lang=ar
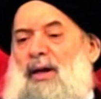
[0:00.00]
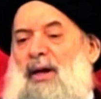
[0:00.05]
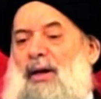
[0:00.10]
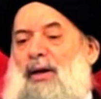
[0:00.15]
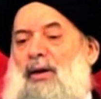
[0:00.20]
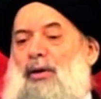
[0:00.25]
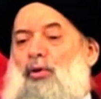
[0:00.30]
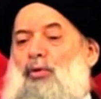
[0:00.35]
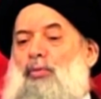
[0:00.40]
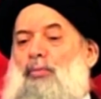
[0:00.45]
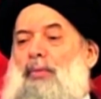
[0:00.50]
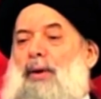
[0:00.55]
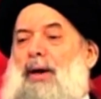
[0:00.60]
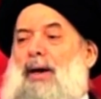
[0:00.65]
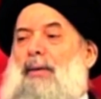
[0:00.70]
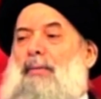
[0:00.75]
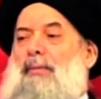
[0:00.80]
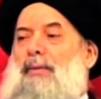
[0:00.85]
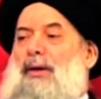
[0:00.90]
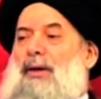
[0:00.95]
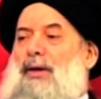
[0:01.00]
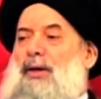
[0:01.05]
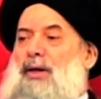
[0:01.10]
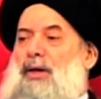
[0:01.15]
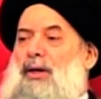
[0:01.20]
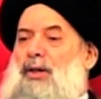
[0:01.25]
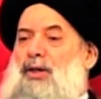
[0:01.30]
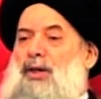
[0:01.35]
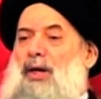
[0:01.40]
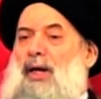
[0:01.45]
أنه ما من
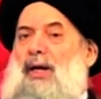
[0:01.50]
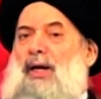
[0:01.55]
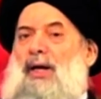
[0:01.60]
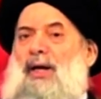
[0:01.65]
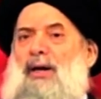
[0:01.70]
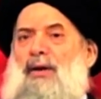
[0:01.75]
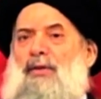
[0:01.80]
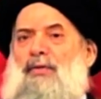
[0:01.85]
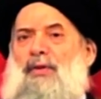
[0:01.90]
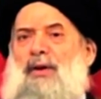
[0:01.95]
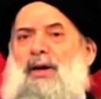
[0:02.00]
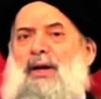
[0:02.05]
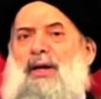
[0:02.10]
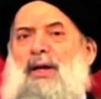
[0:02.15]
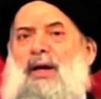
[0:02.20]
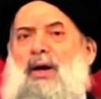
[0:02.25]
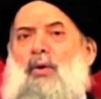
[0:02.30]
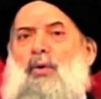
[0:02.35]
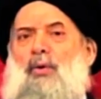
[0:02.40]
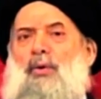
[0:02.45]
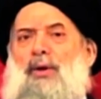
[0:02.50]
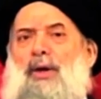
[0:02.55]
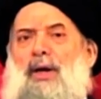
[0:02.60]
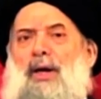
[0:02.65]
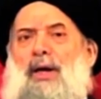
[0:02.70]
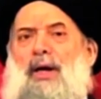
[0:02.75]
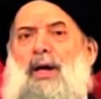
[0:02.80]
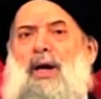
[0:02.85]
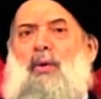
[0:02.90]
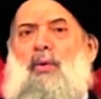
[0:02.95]
شيء في الكون
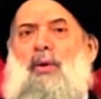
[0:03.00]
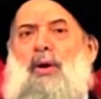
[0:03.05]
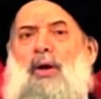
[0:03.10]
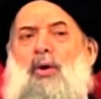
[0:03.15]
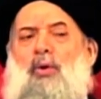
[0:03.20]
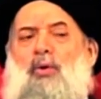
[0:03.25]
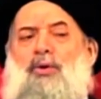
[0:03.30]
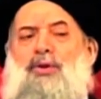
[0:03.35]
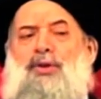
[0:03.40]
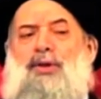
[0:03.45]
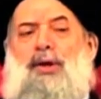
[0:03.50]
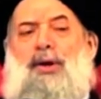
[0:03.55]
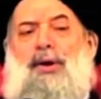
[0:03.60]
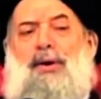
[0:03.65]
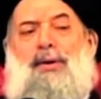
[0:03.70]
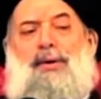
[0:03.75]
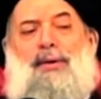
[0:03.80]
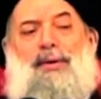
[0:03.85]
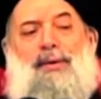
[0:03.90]
إلا وله سر